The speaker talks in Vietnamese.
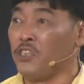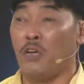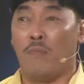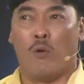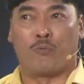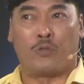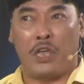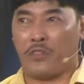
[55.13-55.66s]
Với
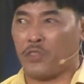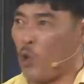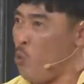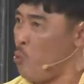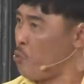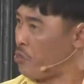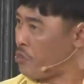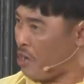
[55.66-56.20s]
một tiết
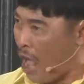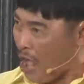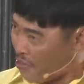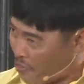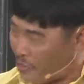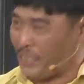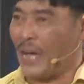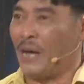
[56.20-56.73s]
tấu rất
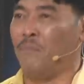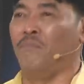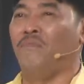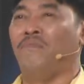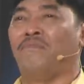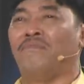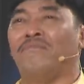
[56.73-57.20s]
chậm